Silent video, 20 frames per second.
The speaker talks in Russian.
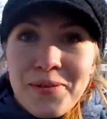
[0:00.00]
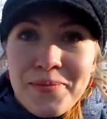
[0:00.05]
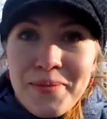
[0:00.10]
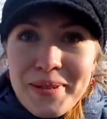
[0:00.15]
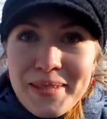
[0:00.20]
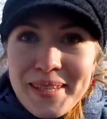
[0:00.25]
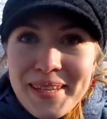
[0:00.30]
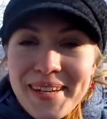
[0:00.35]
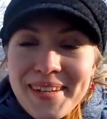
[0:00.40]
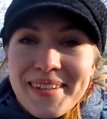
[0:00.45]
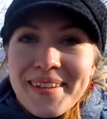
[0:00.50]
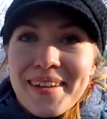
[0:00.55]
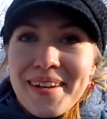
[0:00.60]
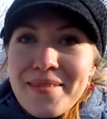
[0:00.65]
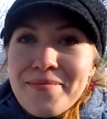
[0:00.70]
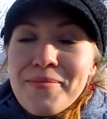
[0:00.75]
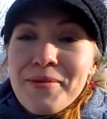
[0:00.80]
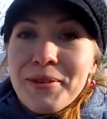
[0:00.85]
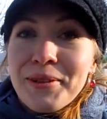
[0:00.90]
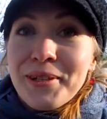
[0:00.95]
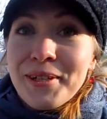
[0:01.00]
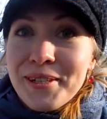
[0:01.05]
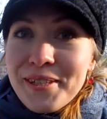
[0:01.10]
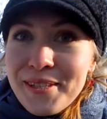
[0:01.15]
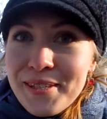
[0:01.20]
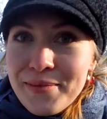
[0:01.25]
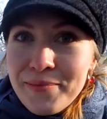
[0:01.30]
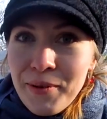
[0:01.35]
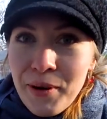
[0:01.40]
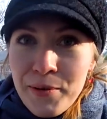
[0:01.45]
здравого
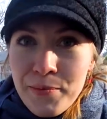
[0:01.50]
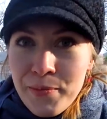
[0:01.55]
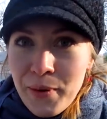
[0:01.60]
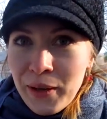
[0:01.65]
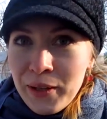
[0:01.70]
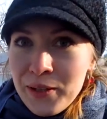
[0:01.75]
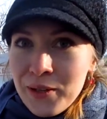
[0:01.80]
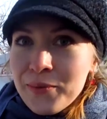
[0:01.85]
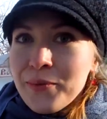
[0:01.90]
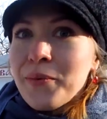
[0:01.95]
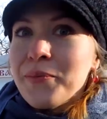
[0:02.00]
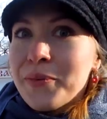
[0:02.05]
работает зимой. Пойдем